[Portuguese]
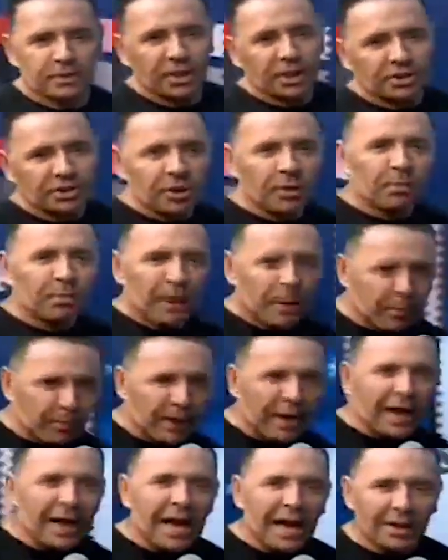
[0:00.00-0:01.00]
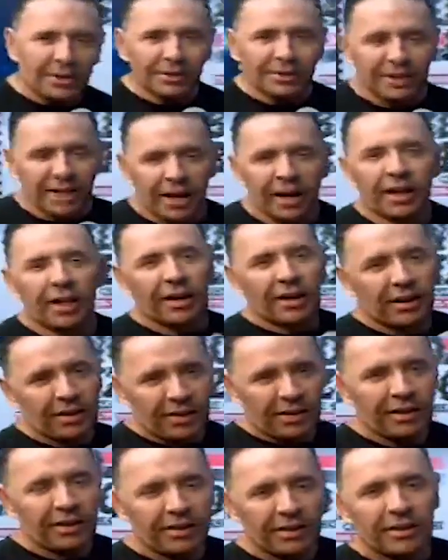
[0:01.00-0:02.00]
Vocês estão preparados, né?
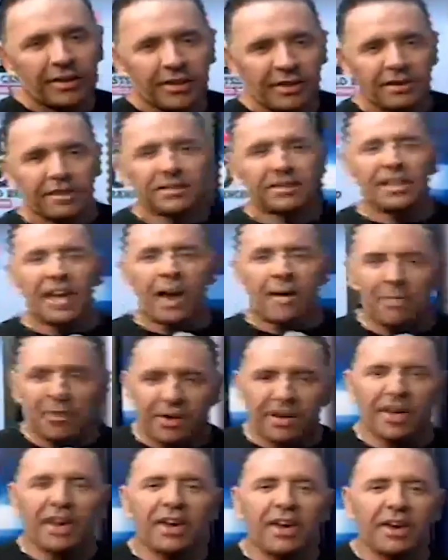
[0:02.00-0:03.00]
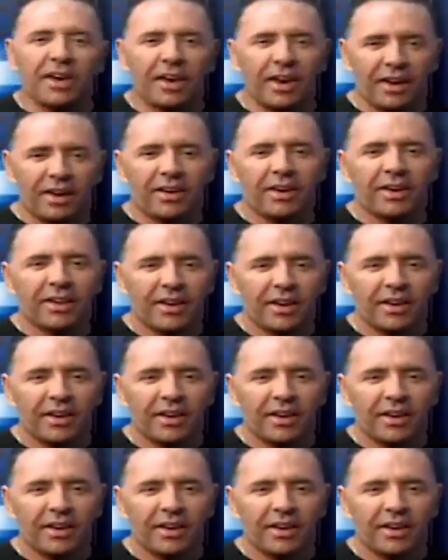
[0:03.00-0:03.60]
Sabe quem,